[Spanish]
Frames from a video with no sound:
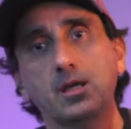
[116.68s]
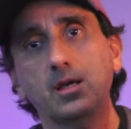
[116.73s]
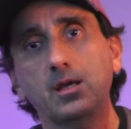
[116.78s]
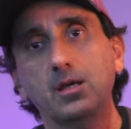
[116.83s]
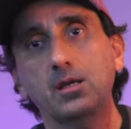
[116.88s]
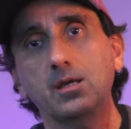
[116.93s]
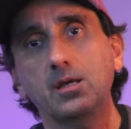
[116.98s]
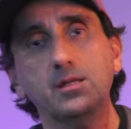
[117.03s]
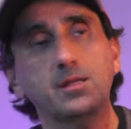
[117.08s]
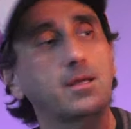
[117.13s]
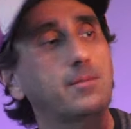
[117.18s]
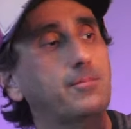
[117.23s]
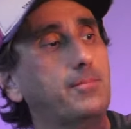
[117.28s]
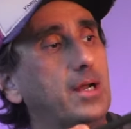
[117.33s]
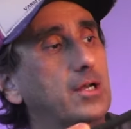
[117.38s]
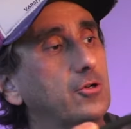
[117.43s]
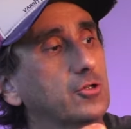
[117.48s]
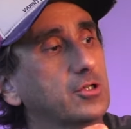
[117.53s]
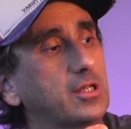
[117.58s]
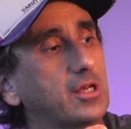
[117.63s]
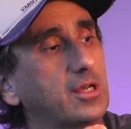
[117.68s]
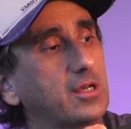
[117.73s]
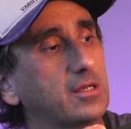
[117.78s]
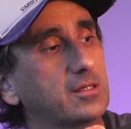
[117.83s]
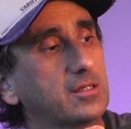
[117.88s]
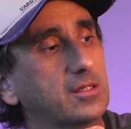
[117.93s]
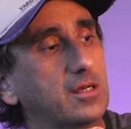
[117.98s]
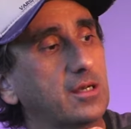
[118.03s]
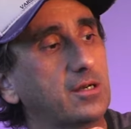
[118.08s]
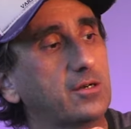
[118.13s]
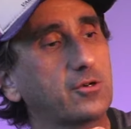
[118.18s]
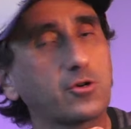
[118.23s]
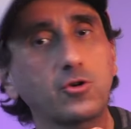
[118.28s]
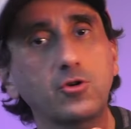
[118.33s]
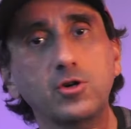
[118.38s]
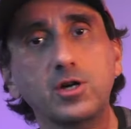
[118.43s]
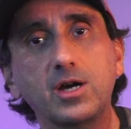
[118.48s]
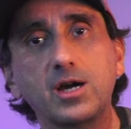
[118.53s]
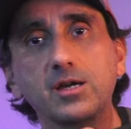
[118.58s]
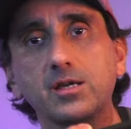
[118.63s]
que este palote se
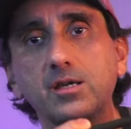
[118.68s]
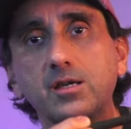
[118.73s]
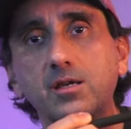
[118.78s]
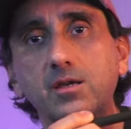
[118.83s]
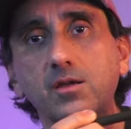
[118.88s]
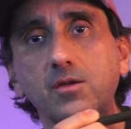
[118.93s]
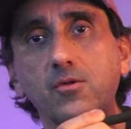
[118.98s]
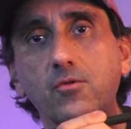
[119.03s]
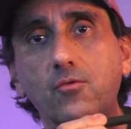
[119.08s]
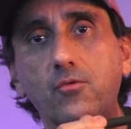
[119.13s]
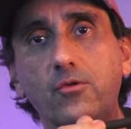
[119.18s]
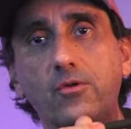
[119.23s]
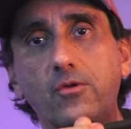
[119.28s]
enrosca aquí